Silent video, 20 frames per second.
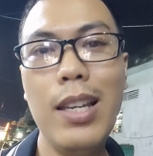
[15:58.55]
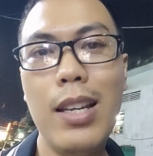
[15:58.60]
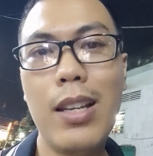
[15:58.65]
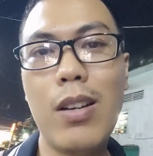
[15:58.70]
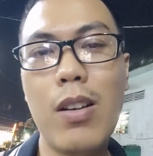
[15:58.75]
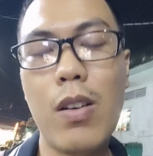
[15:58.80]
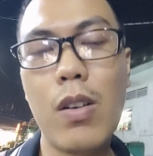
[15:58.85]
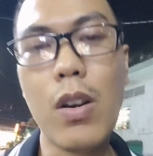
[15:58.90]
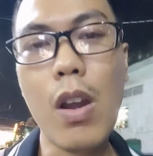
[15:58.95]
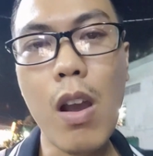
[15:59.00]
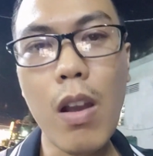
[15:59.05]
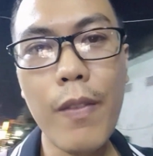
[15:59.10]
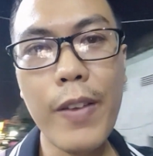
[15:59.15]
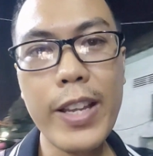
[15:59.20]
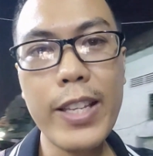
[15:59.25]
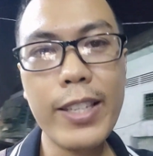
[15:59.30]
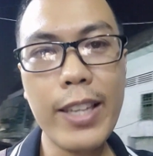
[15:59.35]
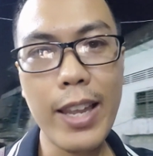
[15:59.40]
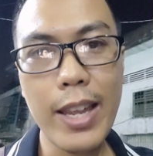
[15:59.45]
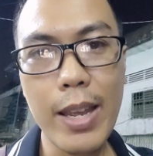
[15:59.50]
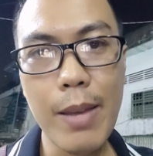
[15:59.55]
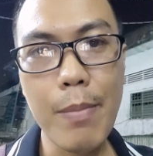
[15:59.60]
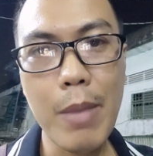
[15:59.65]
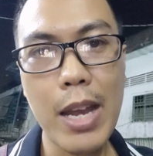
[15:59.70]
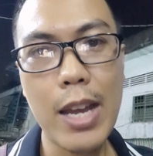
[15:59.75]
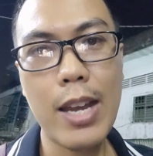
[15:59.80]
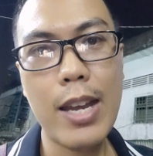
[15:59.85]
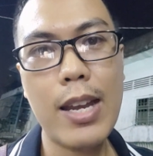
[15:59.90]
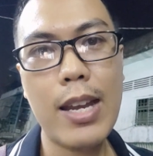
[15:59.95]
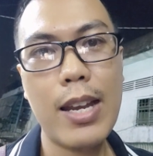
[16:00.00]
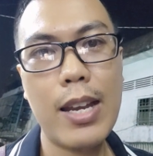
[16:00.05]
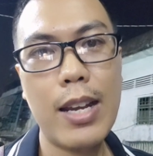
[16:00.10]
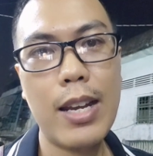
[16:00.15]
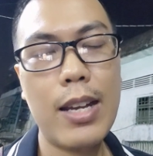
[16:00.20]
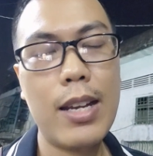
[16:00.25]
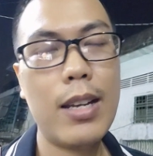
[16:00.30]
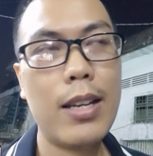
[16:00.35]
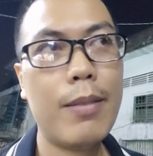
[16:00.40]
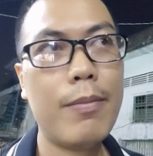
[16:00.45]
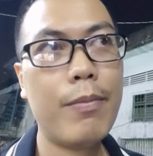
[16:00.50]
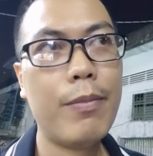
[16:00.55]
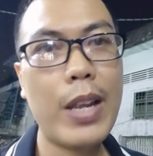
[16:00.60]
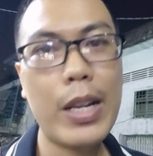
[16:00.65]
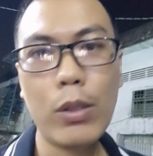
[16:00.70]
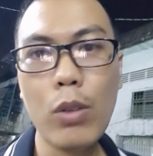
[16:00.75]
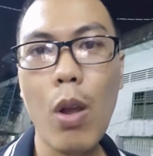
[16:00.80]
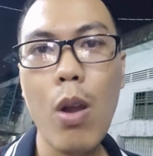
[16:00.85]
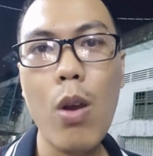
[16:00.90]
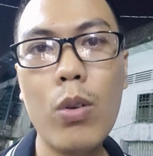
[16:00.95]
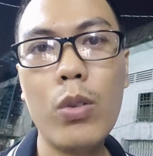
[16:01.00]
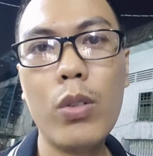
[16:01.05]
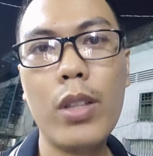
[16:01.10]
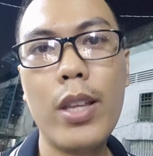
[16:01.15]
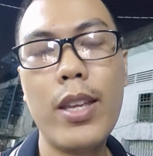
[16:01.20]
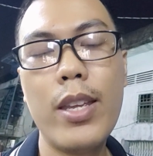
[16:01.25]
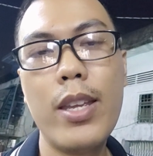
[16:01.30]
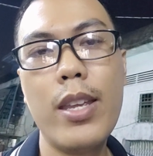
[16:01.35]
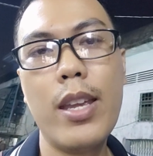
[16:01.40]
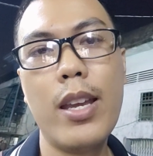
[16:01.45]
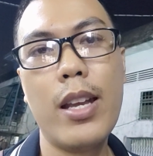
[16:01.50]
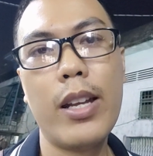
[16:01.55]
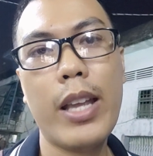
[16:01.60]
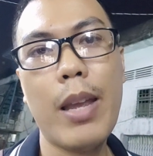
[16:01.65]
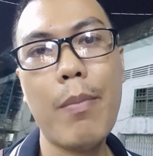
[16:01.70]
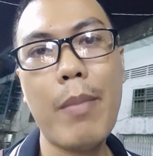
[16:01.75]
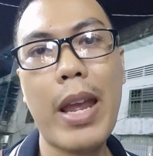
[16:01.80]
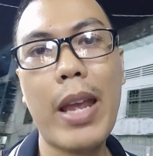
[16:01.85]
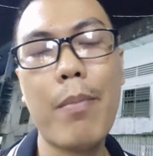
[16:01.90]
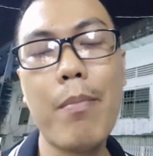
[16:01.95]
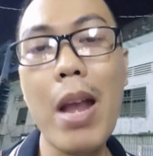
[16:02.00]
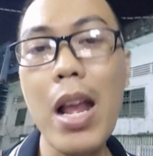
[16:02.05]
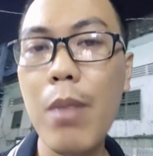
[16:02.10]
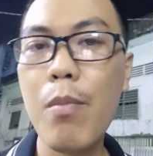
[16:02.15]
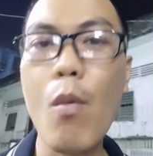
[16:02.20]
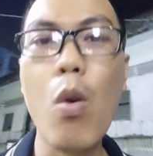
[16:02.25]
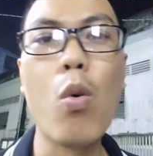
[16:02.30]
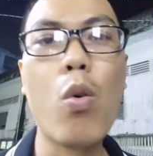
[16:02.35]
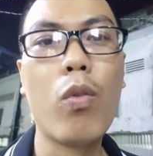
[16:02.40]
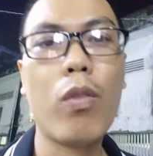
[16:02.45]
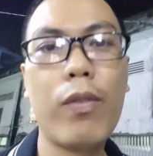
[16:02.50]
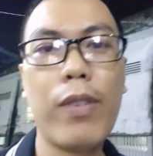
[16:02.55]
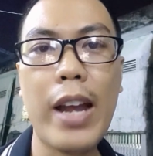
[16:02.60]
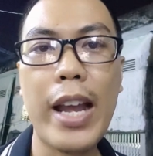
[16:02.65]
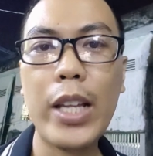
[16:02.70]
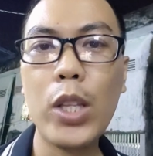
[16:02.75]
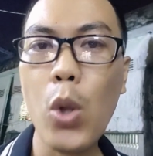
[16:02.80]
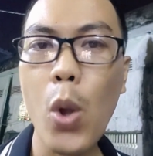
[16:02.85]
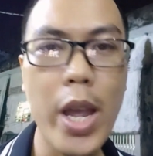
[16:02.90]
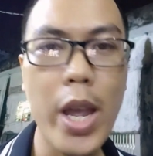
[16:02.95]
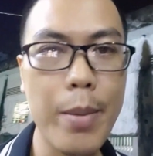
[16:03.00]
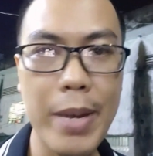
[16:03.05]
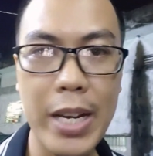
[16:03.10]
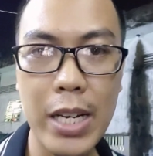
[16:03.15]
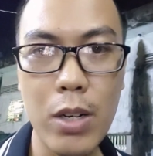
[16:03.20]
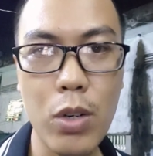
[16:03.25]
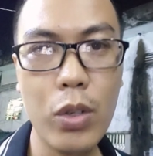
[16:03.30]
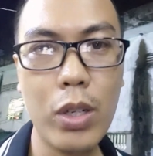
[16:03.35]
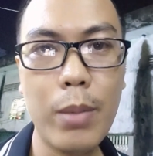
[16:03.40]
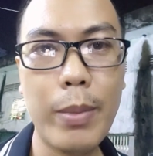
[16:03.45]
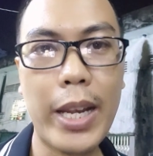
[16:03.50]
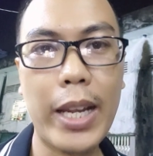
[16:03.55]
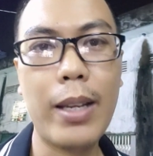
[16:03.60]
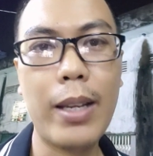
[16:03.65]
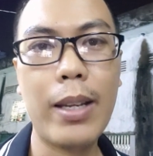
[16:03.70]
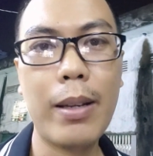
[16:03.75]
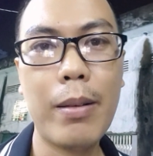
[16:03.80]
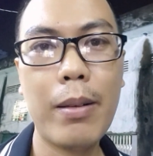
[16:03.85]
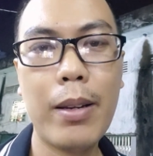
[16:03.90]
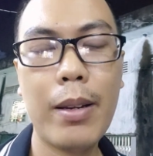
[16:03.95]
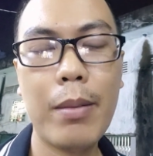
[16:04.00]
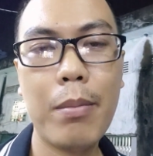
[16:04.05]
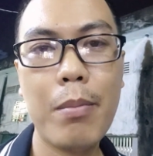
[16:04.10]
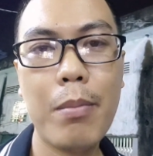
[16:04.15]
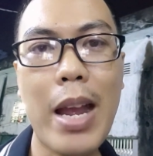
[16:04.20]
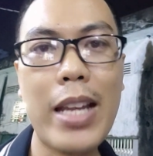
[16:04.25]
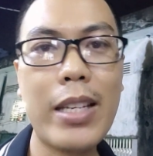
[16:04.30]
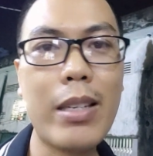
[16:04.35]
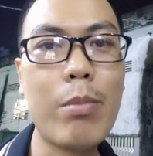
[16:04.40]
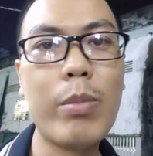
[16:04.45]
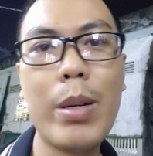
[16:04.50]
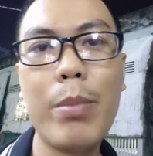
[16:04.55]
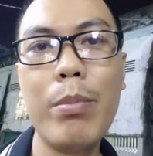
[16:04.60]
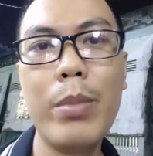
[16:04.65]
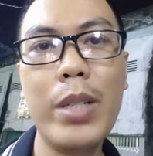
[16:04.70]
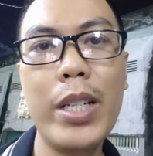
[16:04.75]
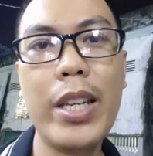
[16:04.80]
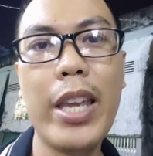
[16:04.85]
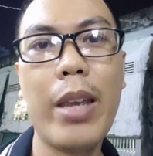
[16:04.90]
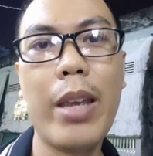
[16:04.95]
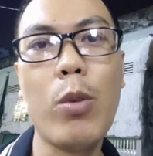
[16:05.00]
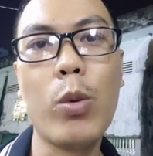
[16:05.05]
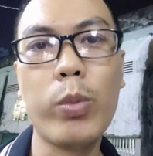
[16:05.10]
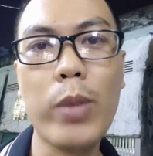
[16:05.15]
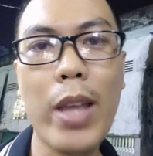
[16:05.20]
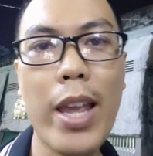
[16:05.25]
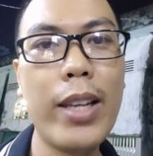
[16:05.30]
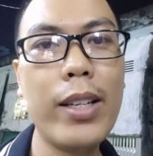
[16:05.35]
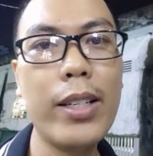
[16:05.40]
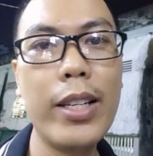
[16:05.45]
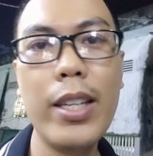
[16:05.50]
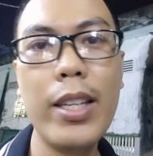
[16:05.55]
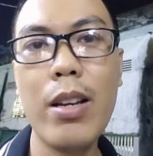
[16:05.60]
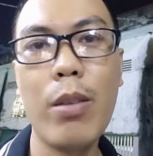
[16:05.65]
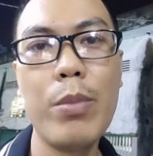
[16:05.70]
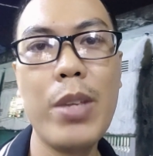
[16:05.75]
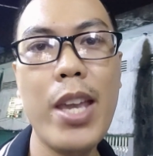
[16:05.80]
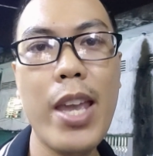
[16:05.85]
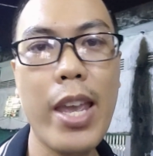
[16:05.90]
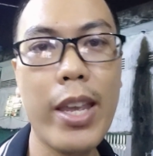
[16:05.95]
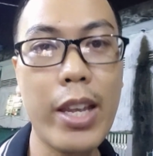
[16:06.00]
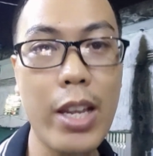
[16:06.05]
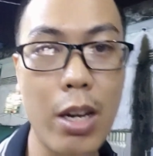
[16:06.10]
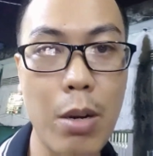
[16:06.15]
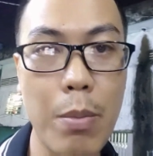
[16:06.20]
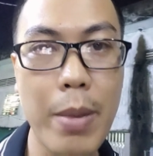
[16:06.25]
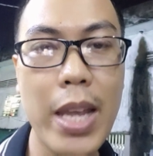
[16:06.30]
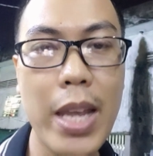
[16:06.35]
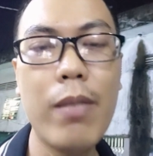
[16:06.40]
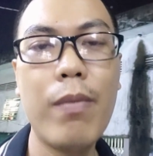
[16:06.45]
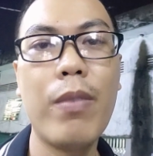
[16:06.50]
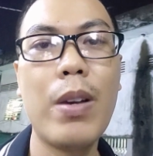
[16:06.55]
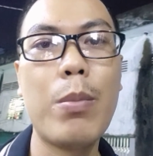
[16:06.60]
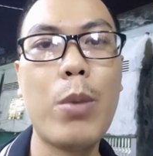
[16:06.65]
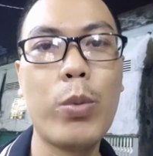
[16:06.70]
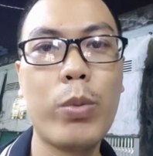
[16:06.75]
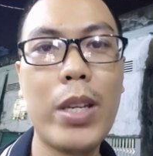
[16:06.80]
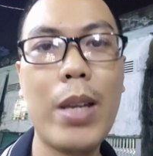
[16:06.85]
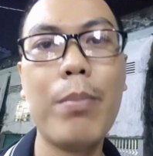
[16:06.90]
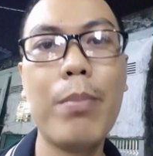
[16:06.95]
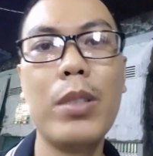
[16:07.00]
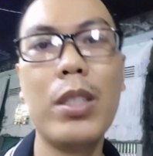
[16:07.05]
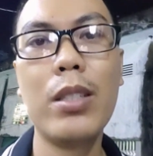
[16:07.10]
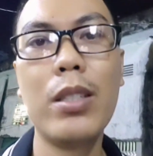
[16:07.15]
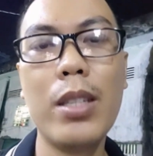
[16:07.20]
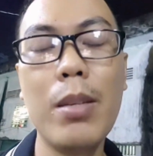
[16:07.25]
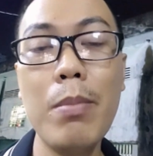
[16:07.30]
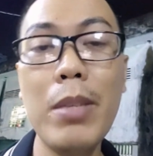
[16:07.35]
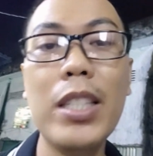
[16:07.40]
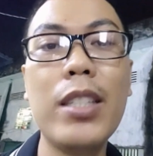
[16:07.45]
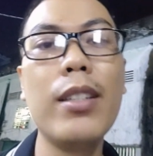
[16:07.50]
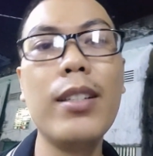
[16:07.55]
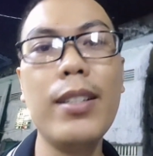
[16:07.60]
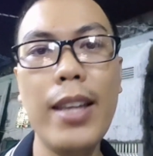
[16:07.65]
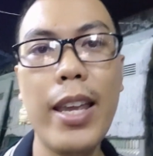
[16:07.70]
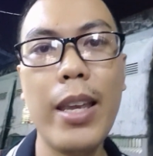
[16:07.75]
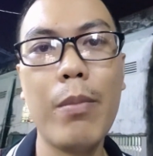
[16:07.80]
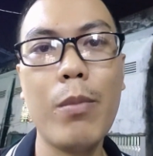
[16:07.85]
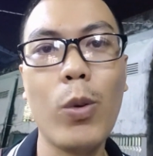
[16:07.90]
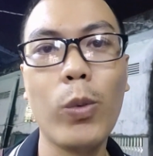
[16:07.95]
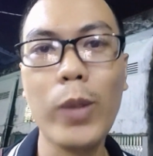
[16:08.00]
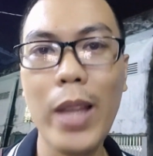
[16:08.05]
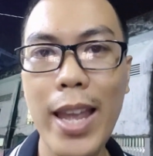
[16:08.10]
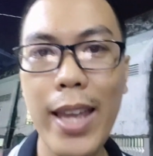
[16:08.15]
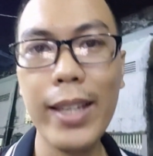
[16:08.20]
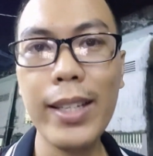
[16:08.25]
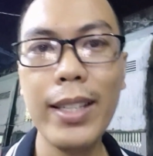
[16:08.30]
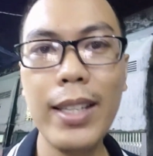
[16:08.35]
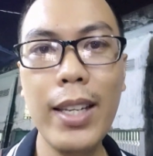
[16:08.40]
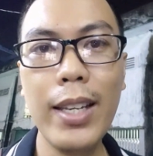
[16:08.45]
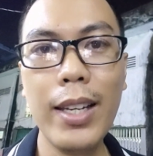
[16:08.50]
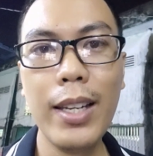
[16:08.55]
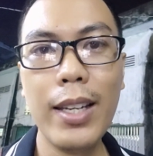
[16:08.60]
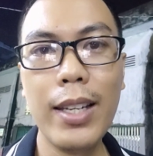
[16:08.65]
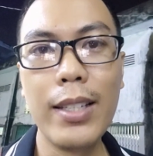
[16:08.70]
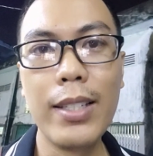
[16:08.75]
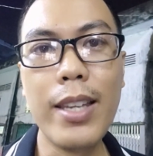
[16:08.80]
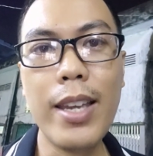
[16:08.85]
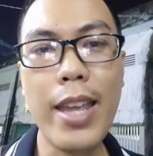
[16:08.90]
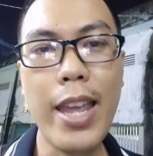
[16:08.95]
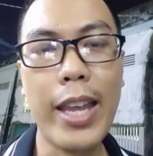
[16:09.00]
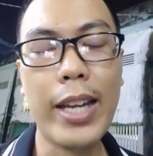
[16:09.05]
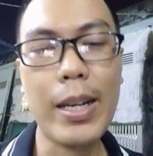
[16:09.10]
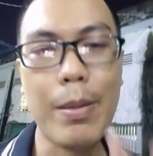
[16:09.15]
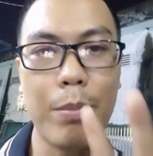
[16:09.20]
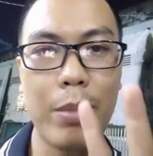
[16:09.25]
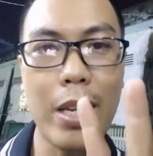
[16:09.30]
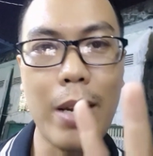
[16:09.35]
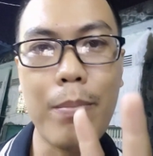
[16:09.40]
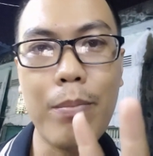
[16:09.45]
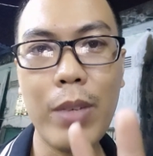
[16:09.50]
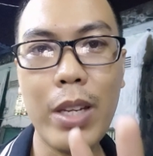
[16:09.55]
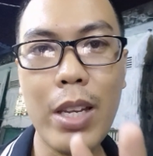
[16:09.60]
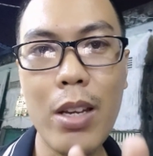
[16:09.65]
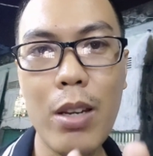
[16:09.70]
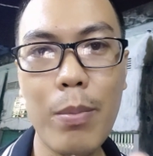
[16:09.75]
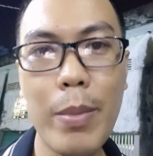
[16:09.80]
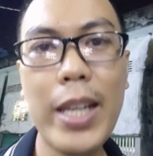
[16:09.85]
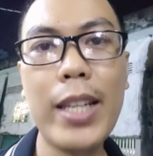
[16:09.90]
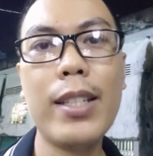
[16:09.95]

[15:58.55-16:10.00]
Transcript: Còn đối với xe mà Vento thì các bạn bắt buộc phải thuê pin luôn các bạn, ba trăm năm mươi ngàn một tháng đi không giới hạn km, và một trăm chín mươi chín ngàn một tháng giới hạn năm trăm ki lô mét